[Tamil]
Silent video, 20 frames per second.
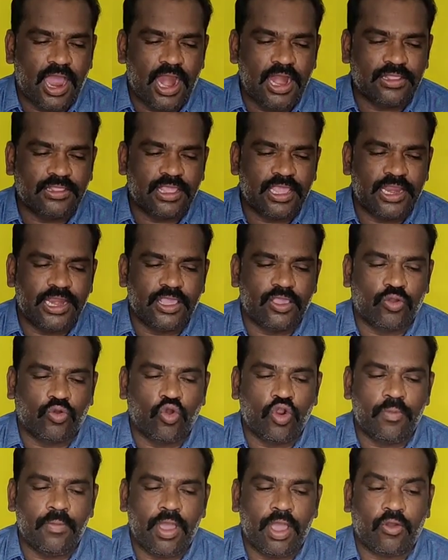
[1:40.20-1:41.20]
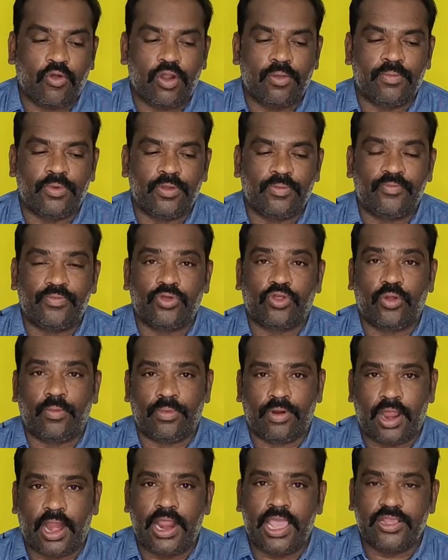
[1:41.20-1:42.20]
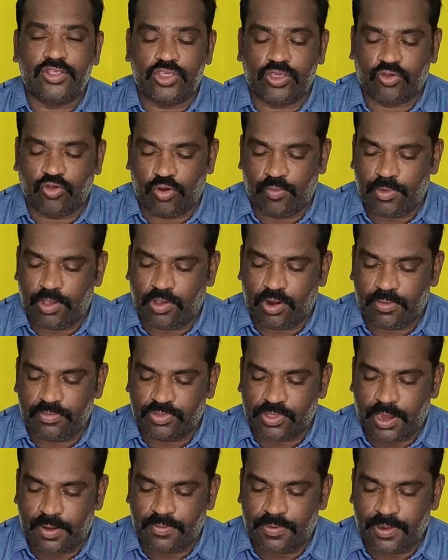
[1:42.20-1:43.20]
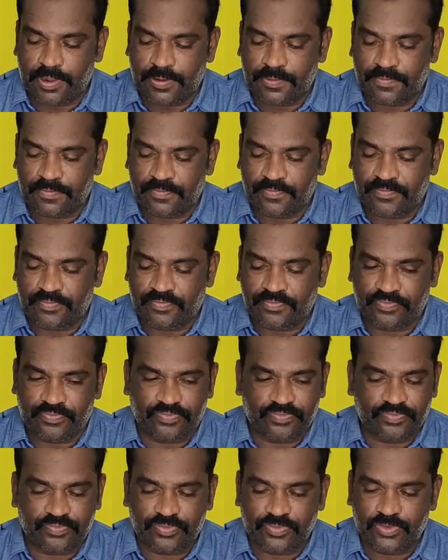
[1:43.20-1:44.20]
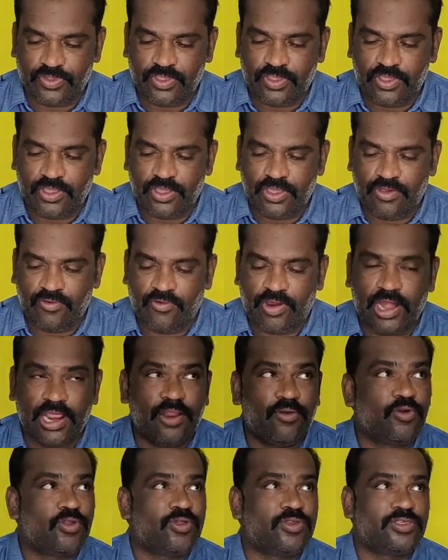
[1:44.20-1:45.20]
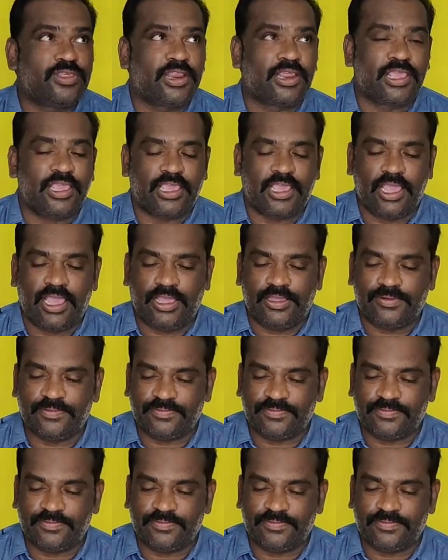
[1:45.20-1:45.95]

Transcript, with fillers: அடுத்த இன்னைக்கு குருமா குழம்பு ரொம்ப நாளா ஆச்சு குருமா குழம்பு சாப்பிட்டு வடையில ஊற வச்சிருக்கீங்க